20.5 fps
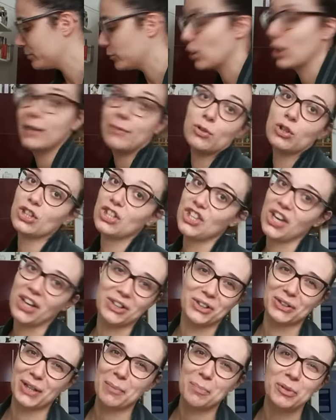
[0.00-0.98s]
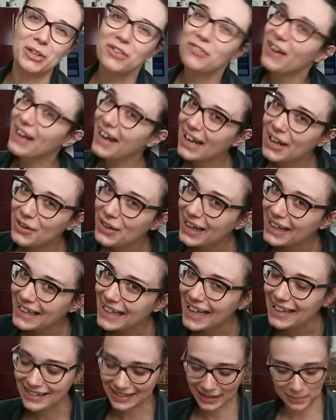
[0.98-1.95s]
Non avevo di certo tempo di fare le
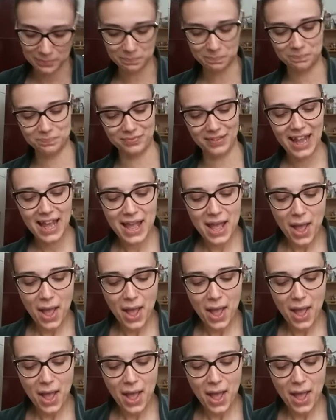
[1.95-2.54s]
orecchiette.